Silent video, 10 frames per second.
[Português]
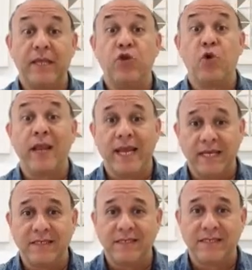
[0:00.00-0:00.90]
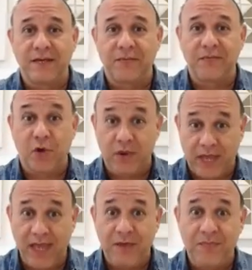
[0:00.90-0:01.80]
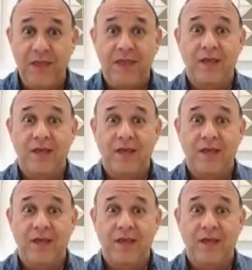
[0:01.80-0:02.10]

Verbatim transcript: intolerância, ok?